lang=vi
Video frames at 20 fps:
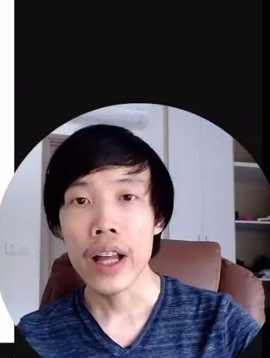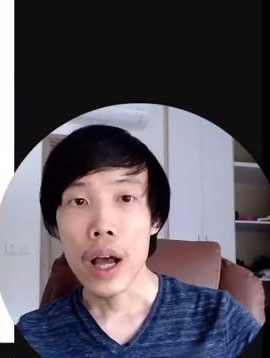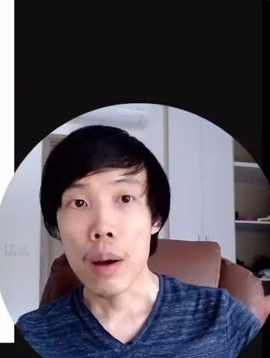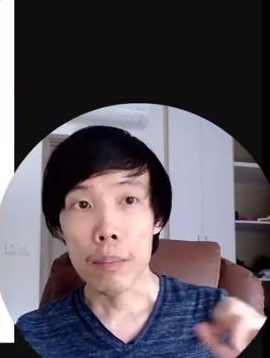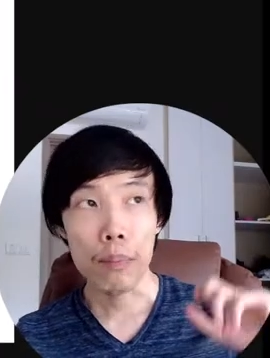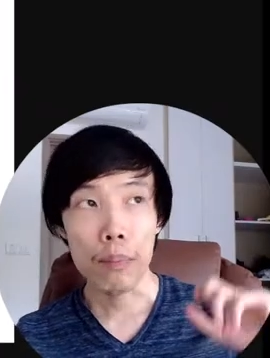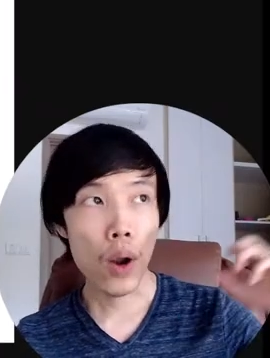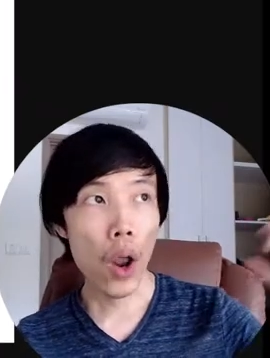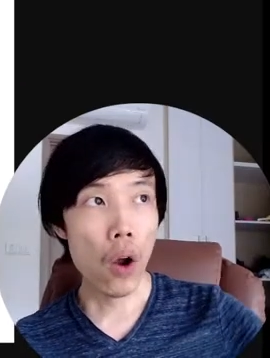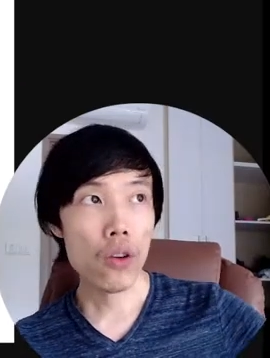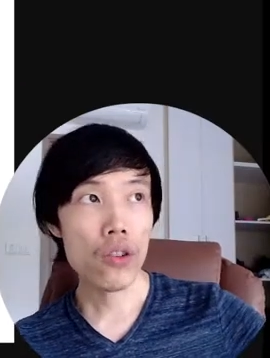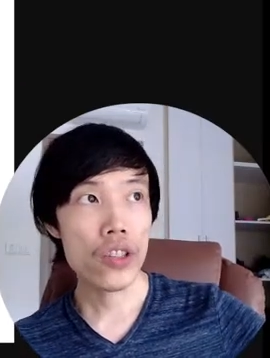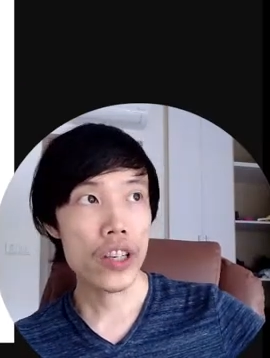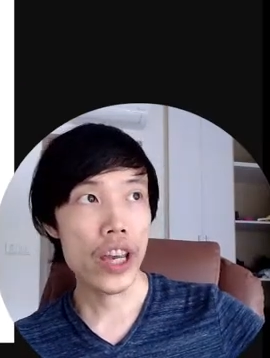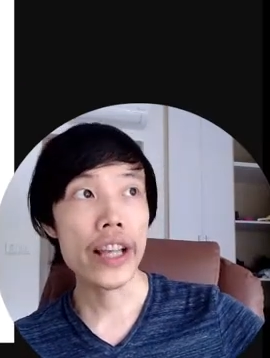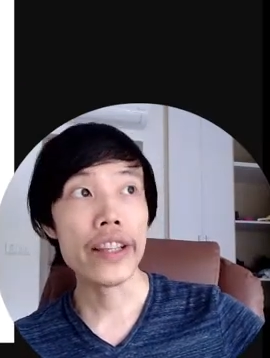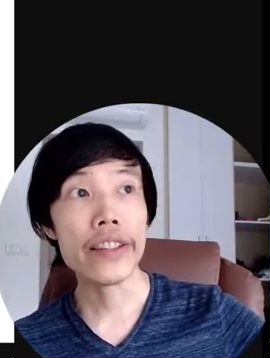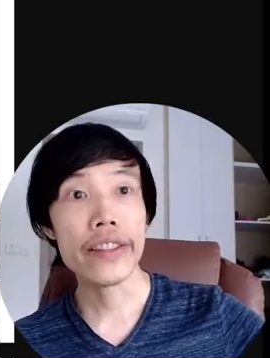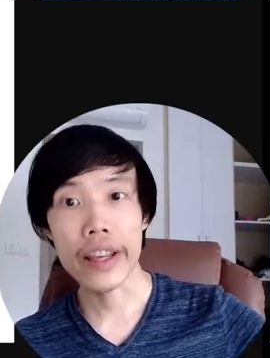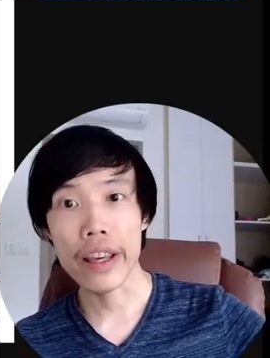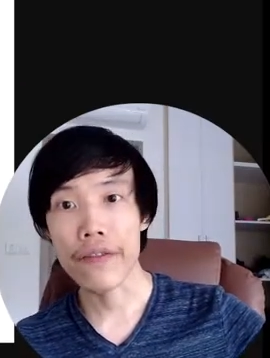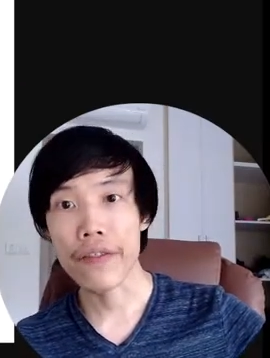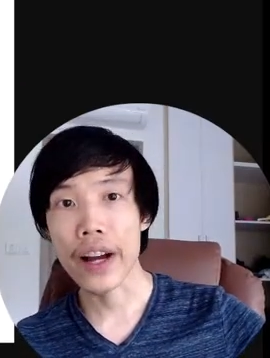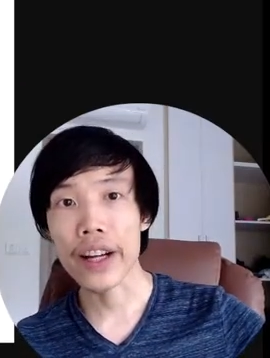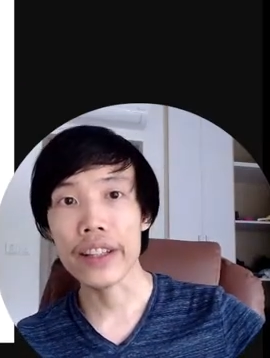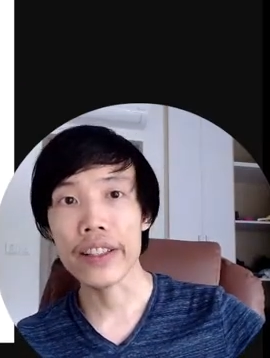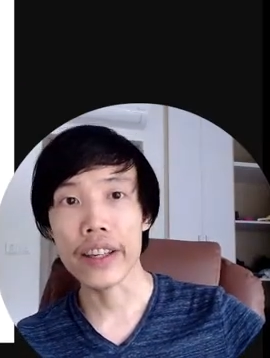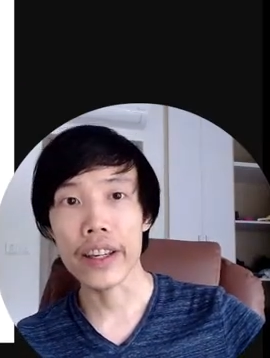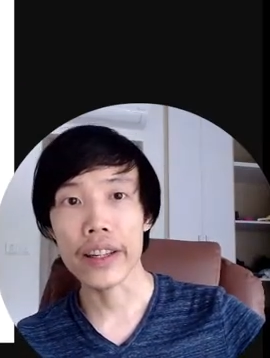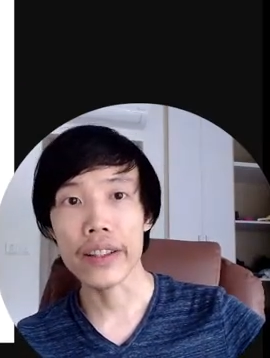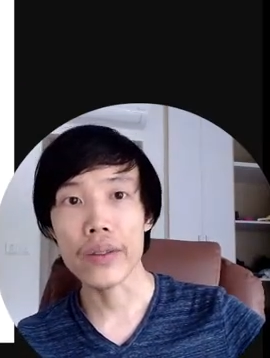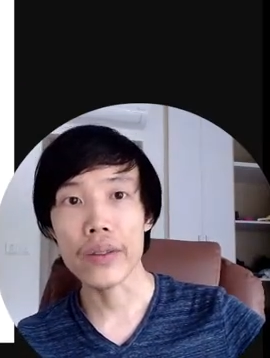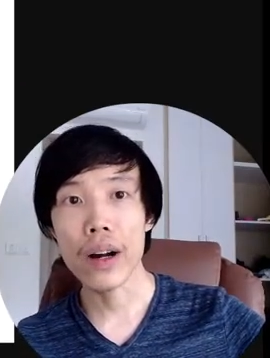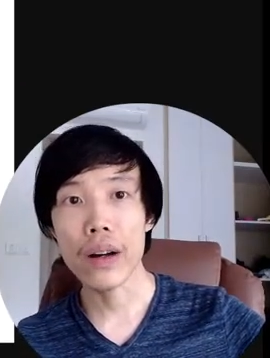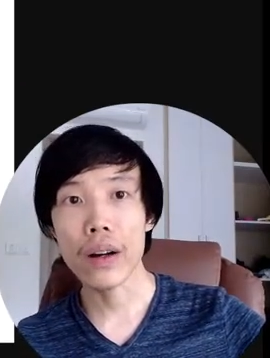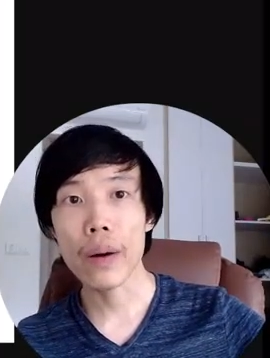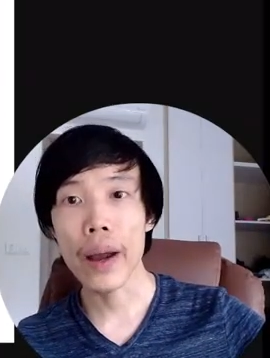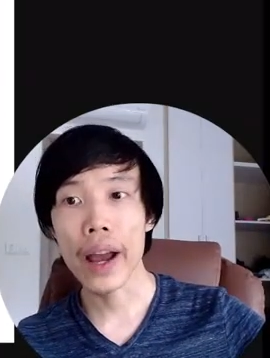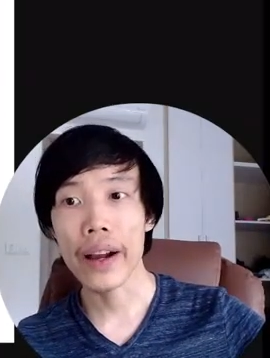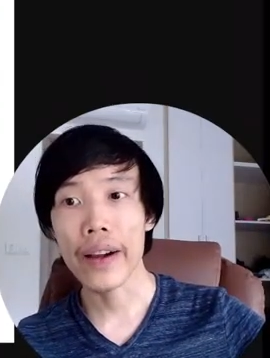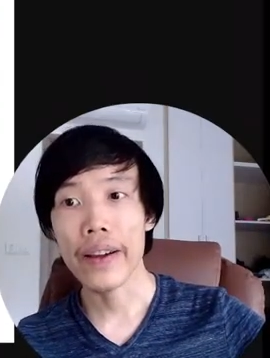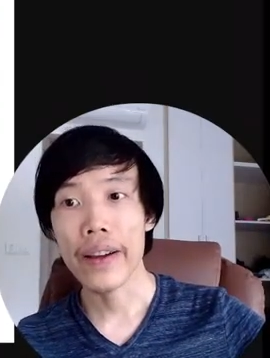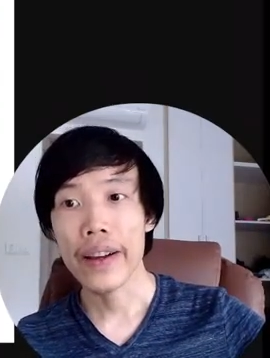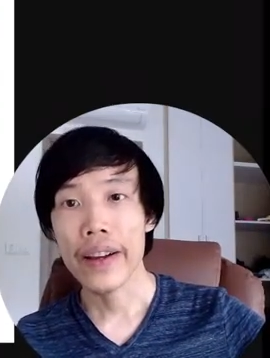blockchain sẽ phát triển đúng không các bạn